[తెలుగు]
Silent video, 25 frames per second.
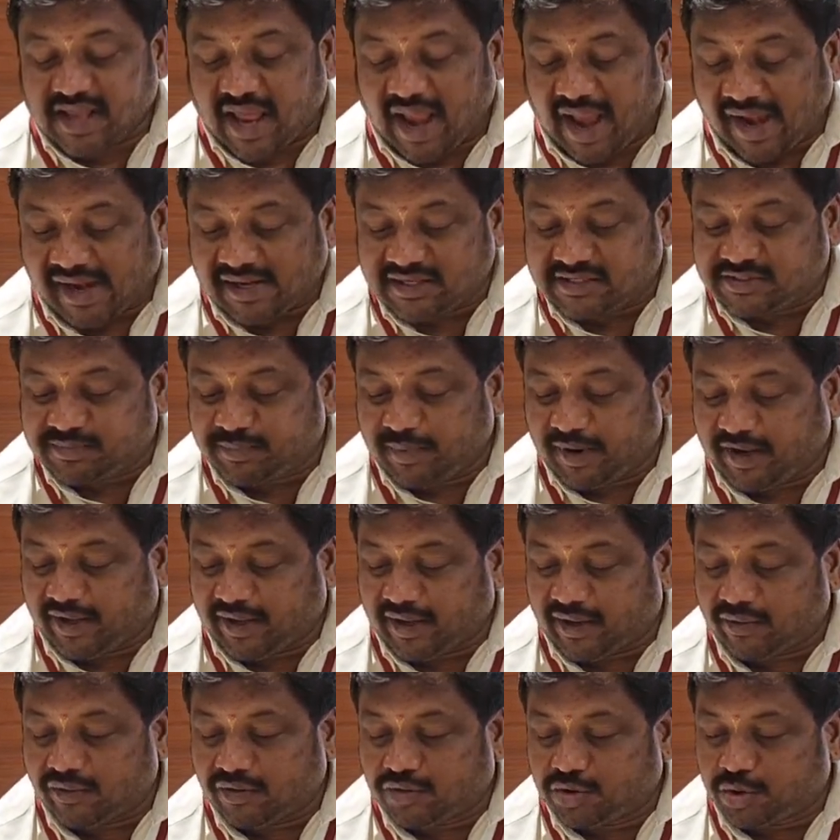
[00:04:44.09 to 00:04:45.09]
హ్యాండ్స్
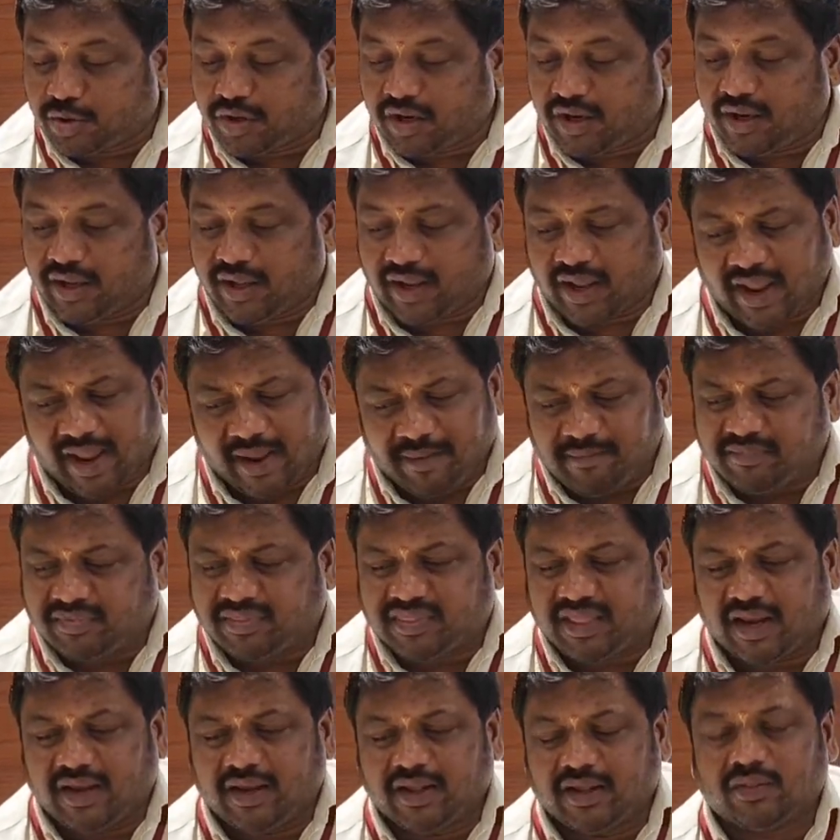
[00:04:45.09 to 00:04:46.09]
పెట్టాను చూడండి ఏం
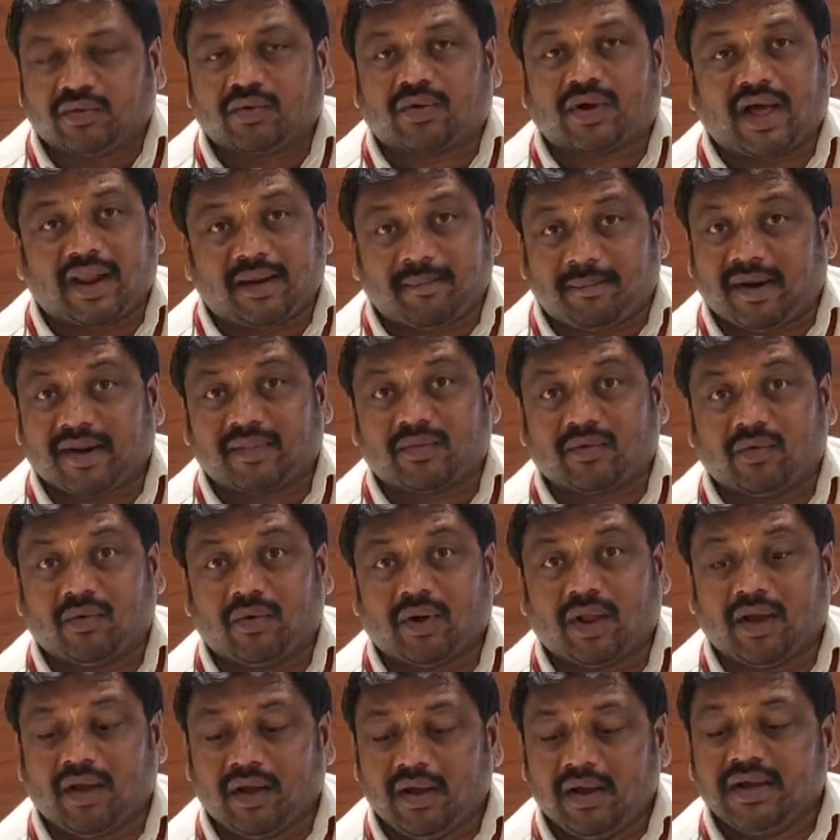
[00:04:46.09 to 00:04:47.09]
తెలియదు కనపడదు
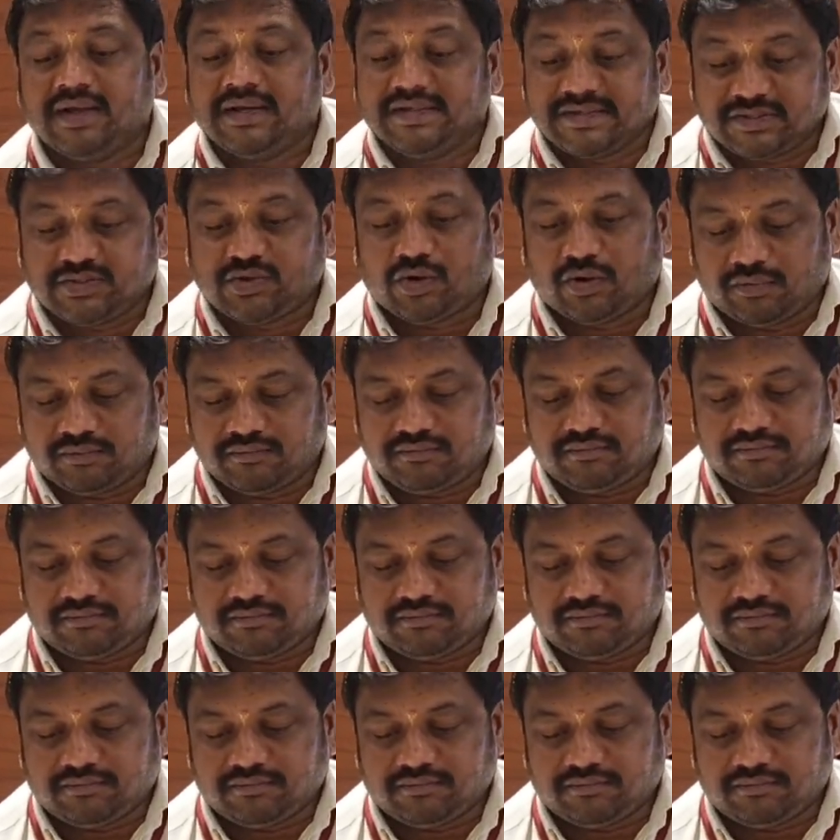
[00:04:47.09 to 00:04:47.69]
కూడా సో